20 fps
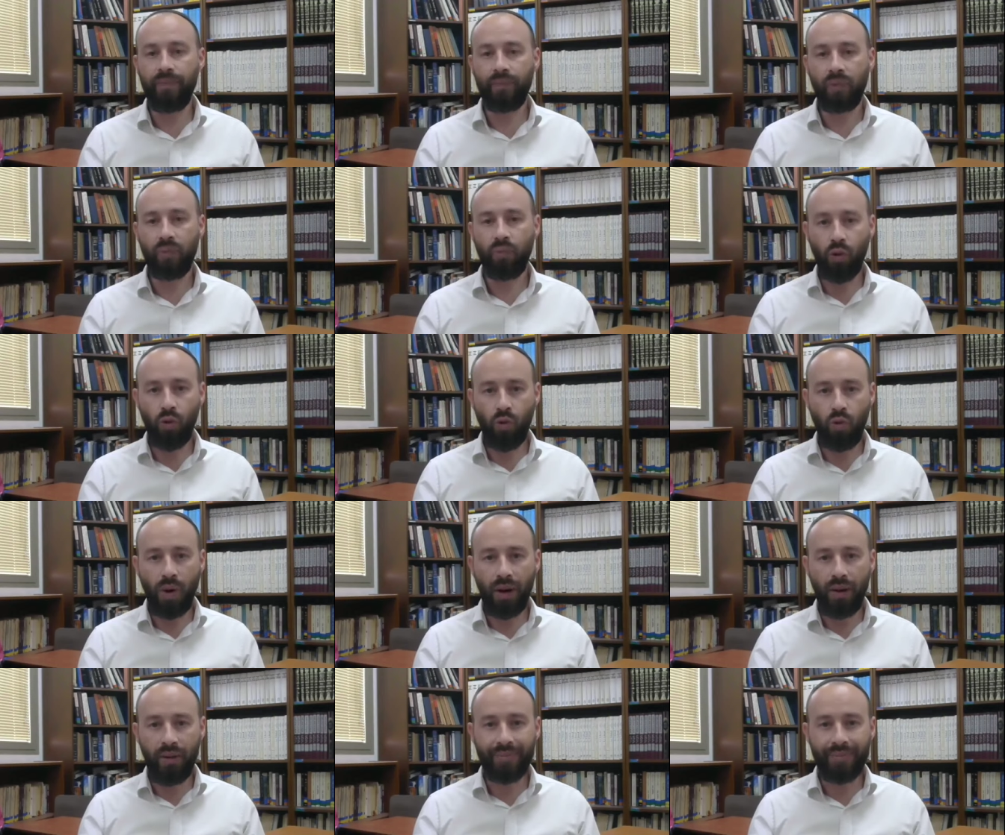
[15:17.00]

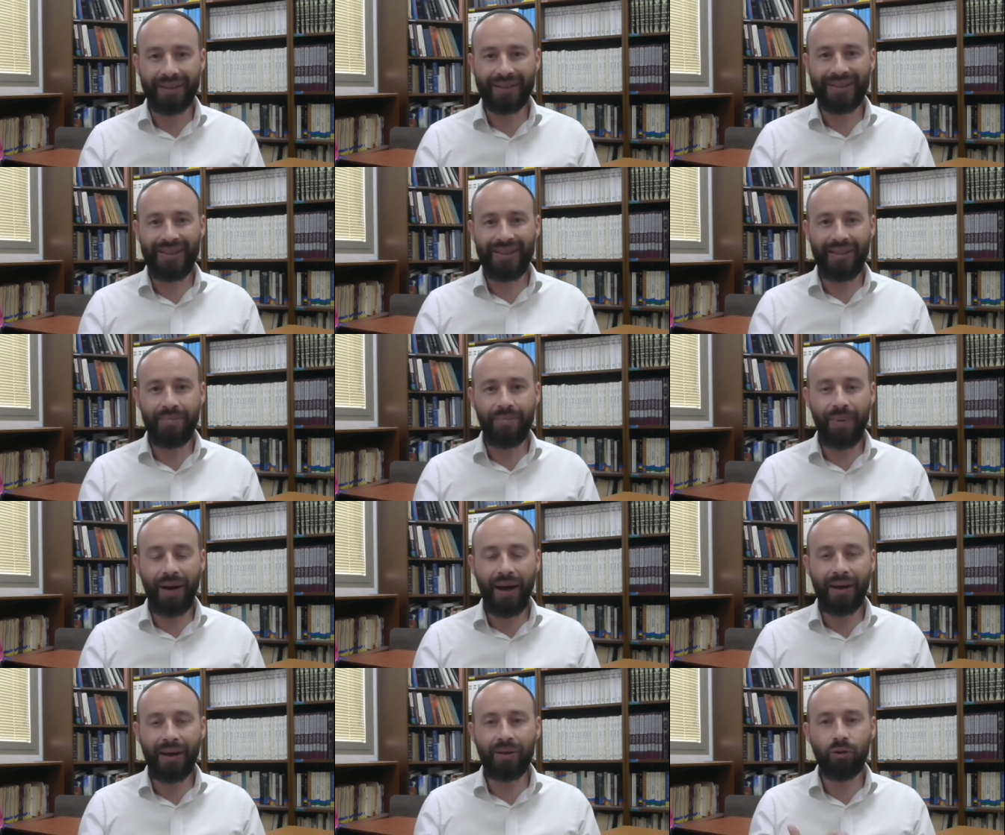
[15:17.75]
Pourquoi Parce qu'il
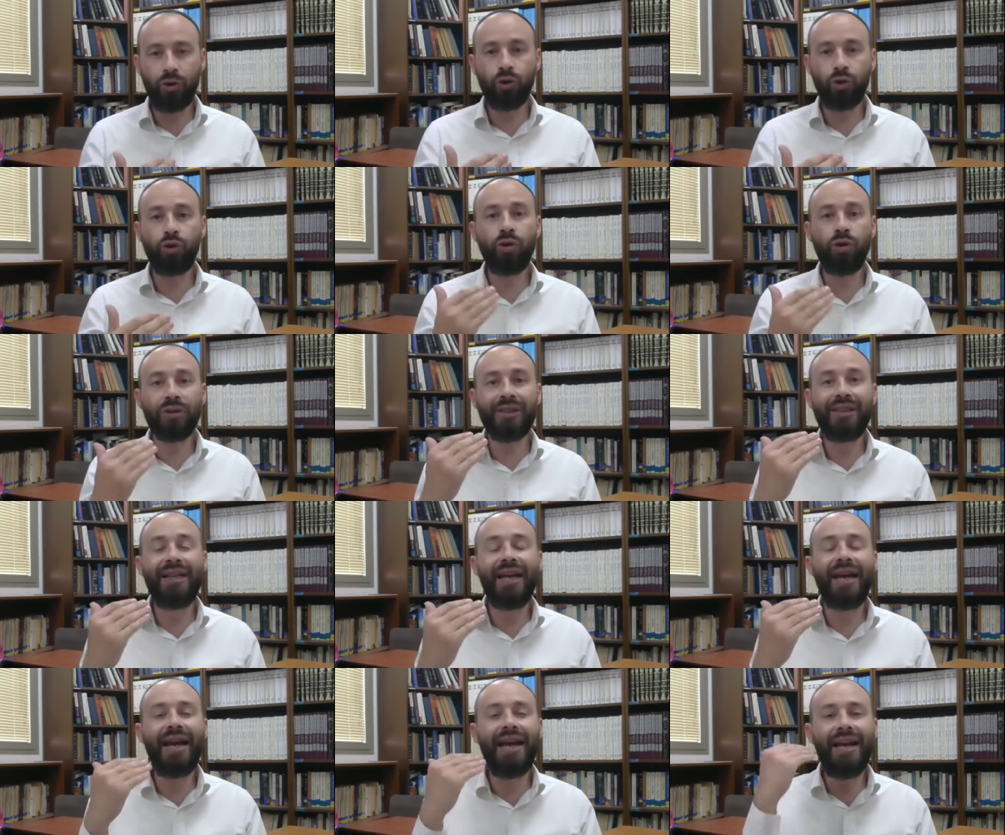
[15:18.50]
parle de choses
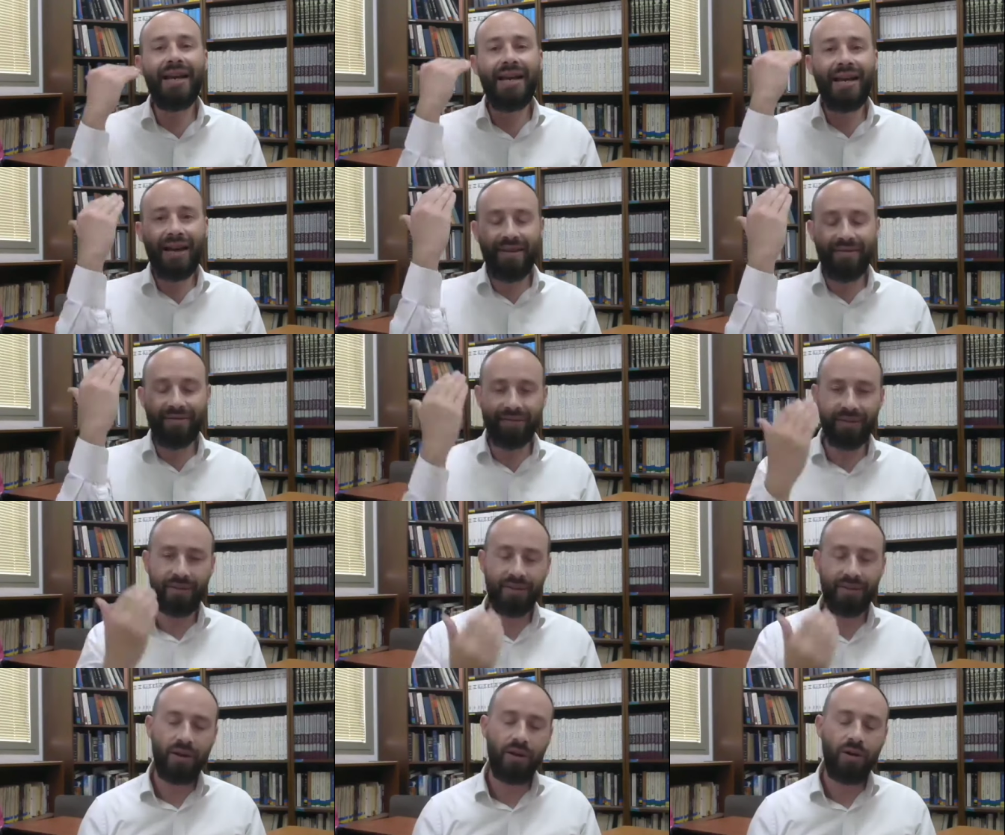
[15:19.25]
qui élèvent
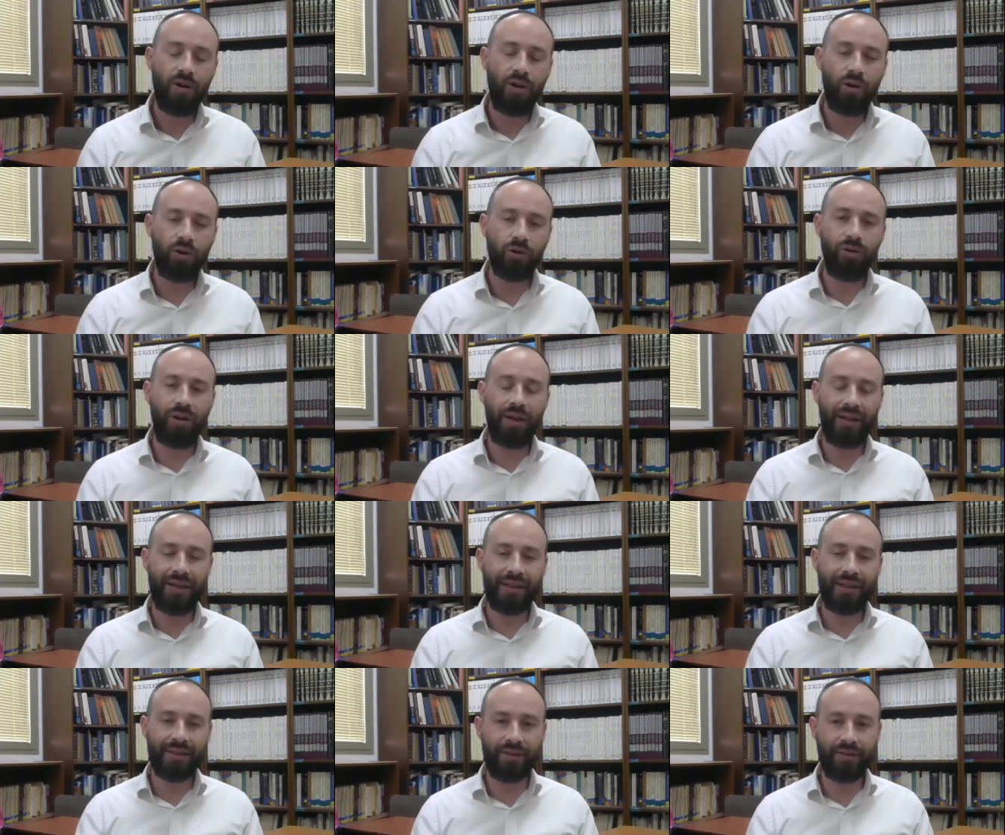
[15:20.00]
au-delà
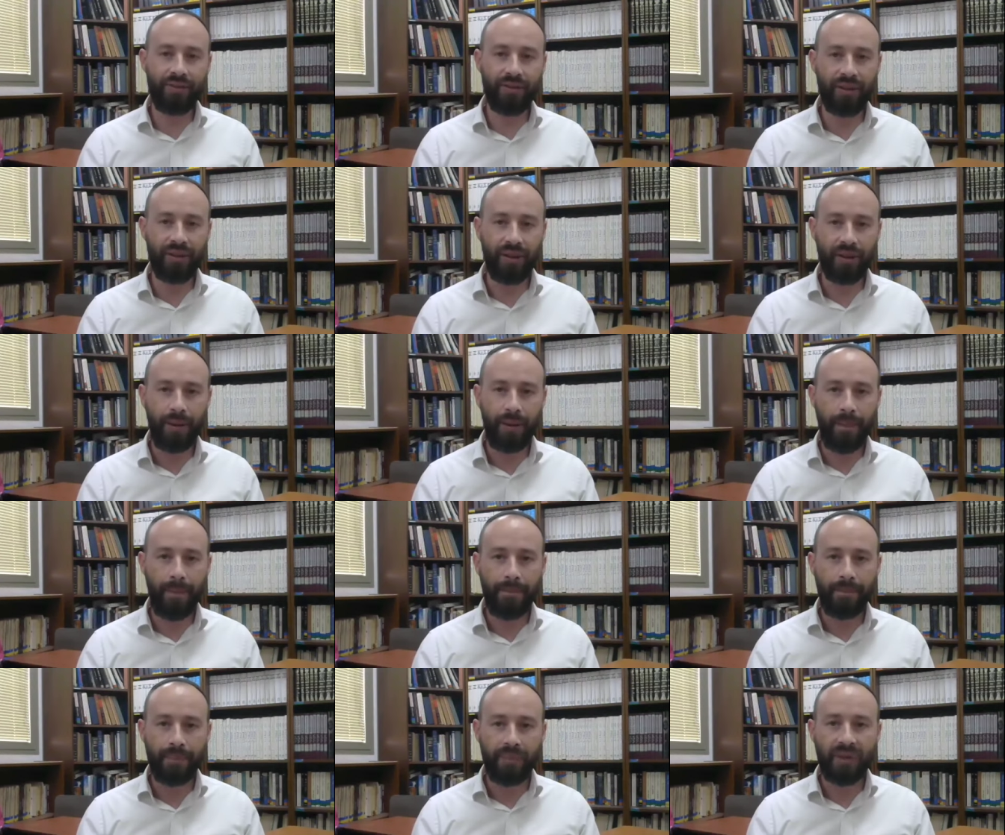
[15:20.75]
de la sainteté,
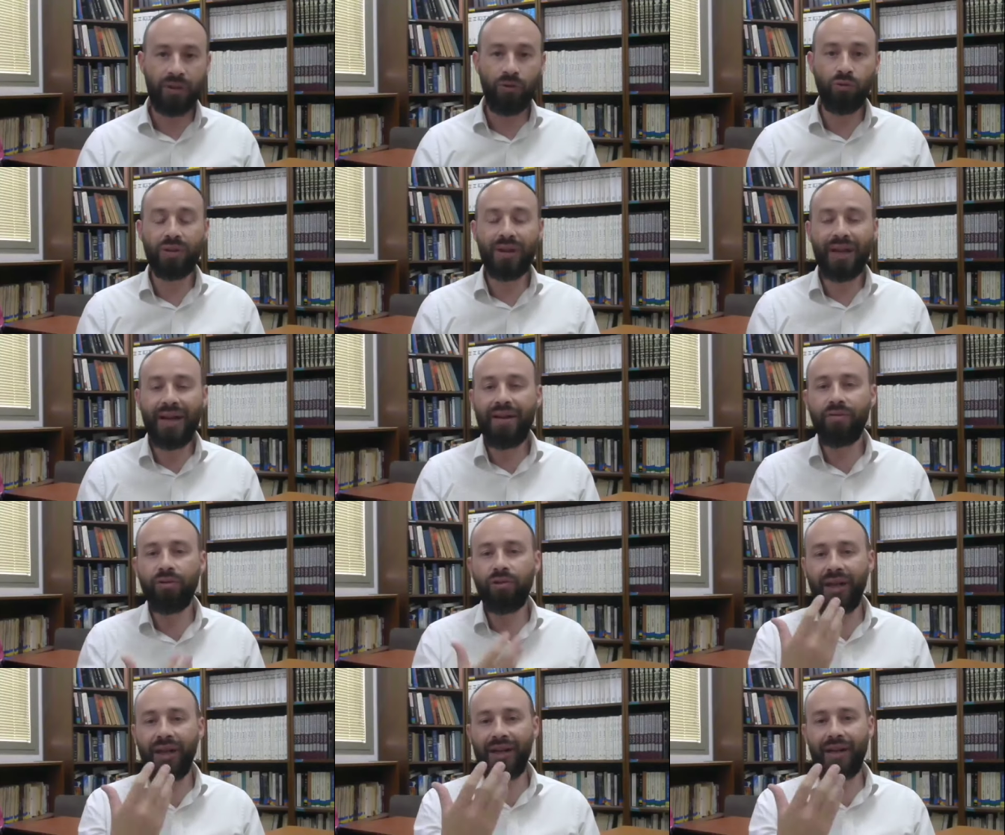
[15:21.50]
qui nous
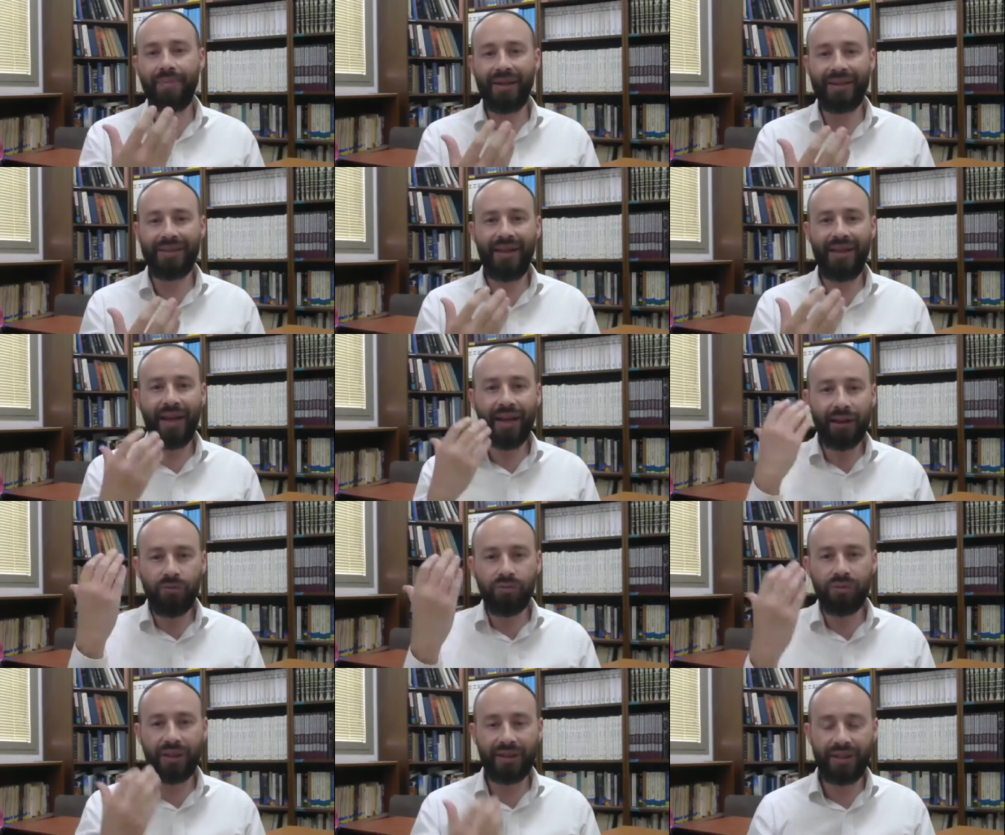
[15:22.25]
élèvent au-delà de la matière et
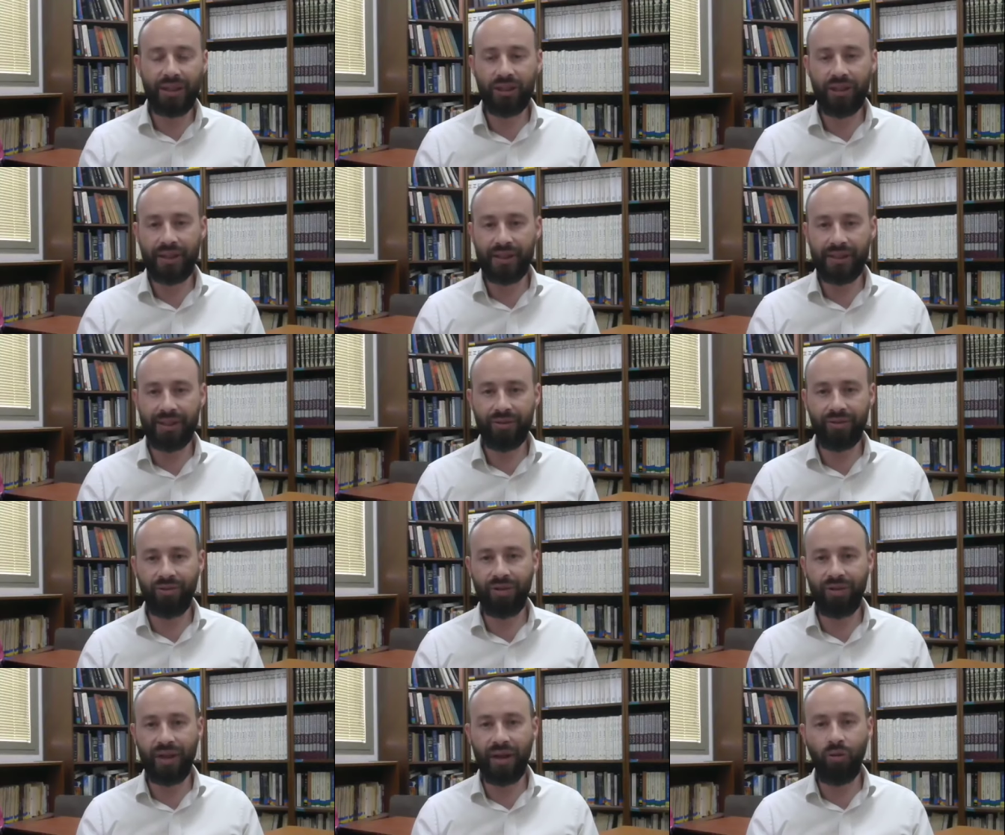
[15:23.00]
qui nous attachent à la
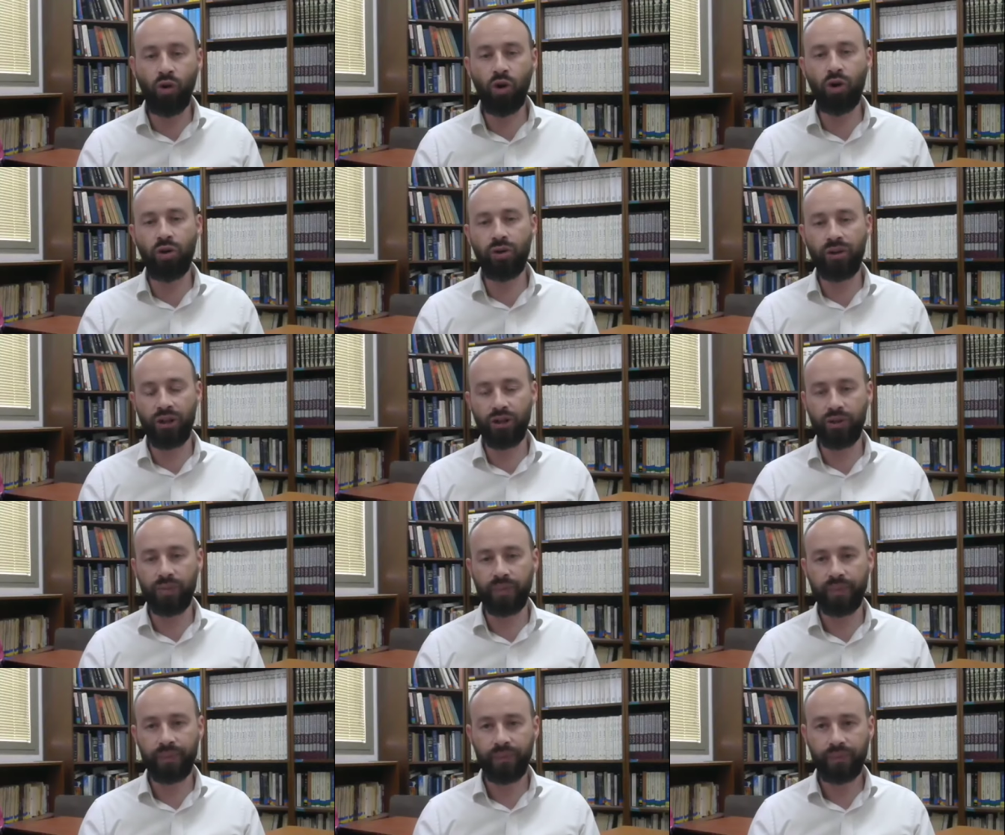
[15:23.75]
sainteté, au
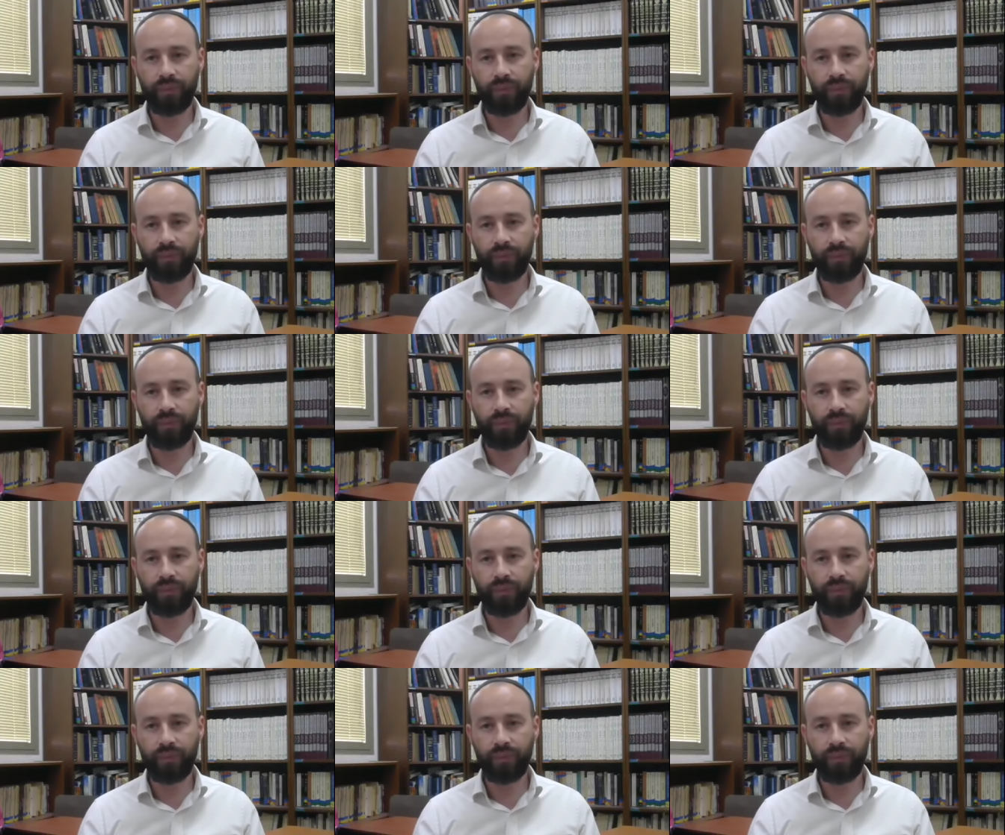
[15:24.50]
Kodesh.